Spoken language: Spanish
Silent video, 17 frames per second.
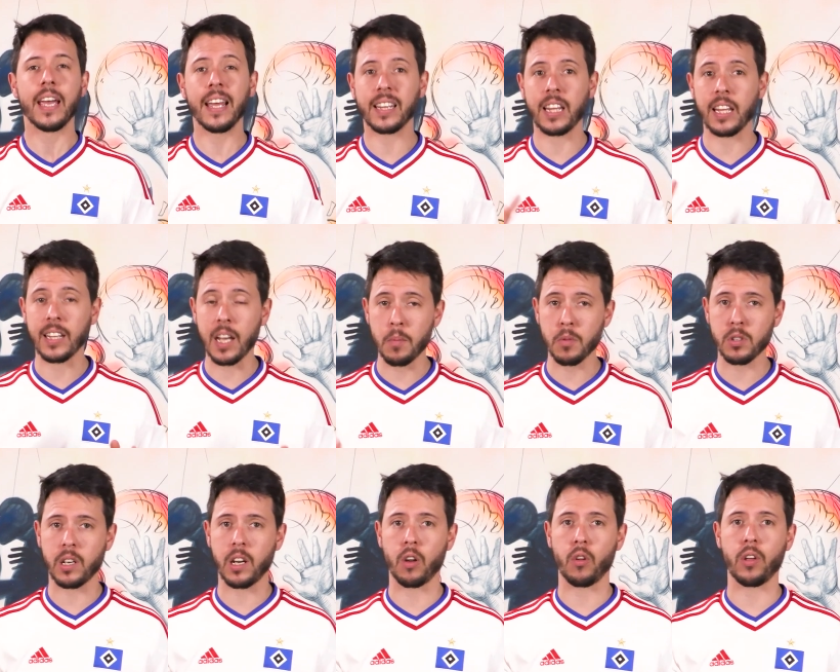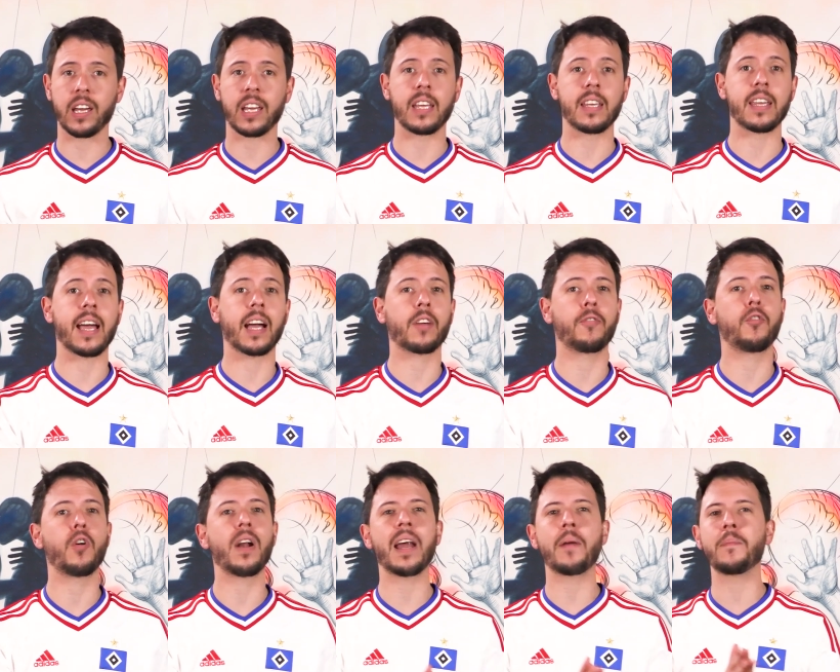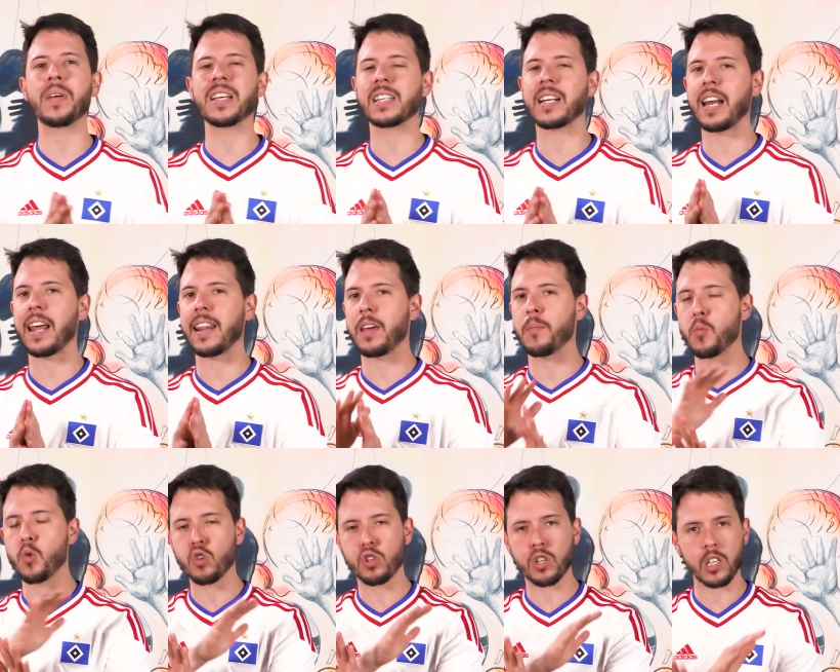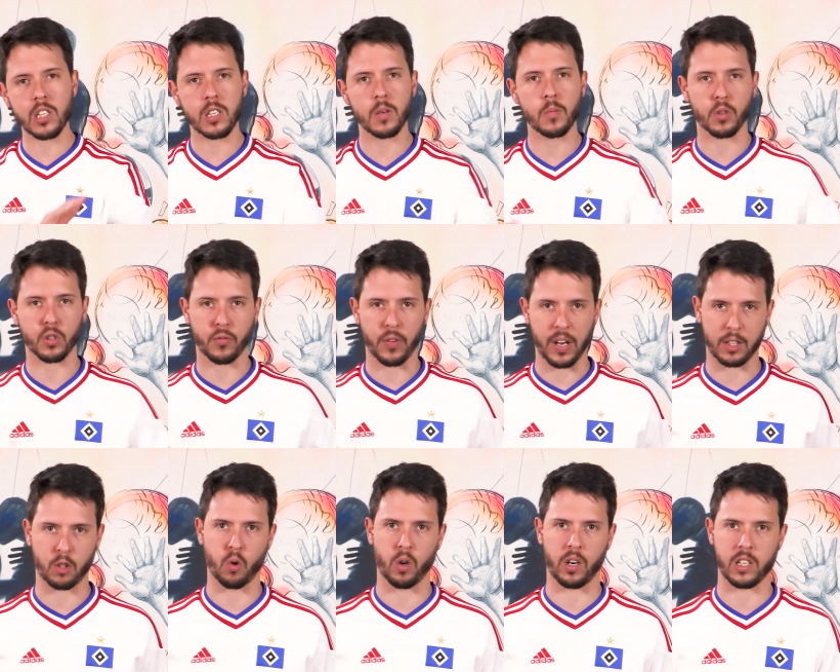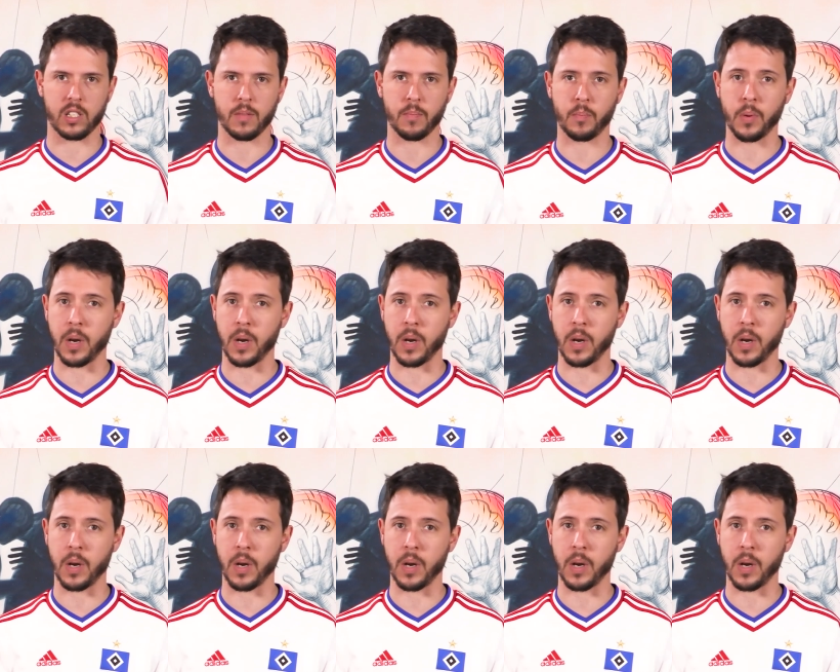entendamos que lo de Guignac fue la mezcla de muchísimos factores.